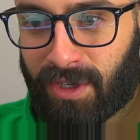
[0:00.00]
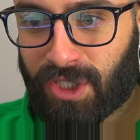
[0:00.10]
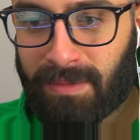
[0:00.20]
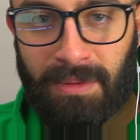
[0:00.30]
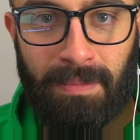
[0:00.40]

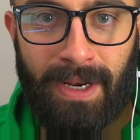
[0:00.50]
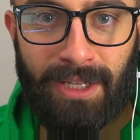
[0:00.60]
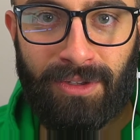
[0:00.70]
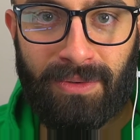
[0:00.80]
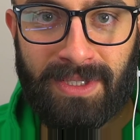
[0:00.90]
cosa abbiamo
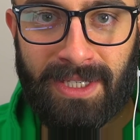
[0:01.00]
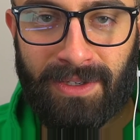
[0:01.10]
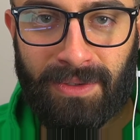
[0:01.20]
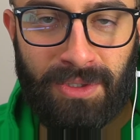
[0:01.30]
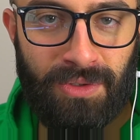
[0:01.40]
imparato da questa,
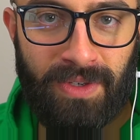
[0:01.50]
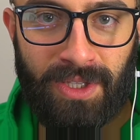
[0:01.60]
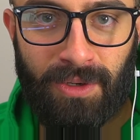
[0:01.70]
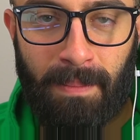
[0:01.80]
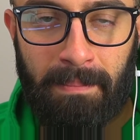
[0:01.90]
questo
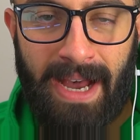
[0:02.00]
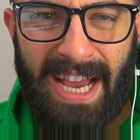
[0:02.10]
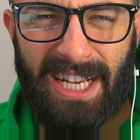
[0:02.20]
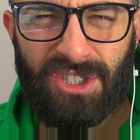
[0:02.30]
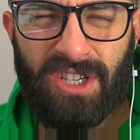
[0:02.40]
video?
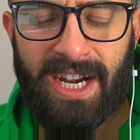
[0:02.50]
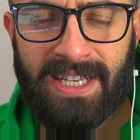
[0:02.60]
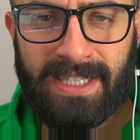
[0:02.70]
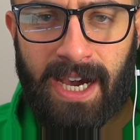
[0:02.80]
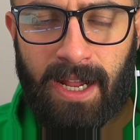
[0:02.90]
Mai lasciare le
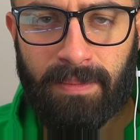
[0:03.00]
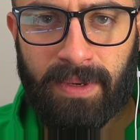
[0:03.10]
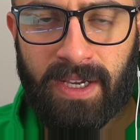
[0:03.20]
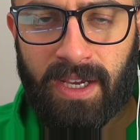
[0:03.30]
scarpe.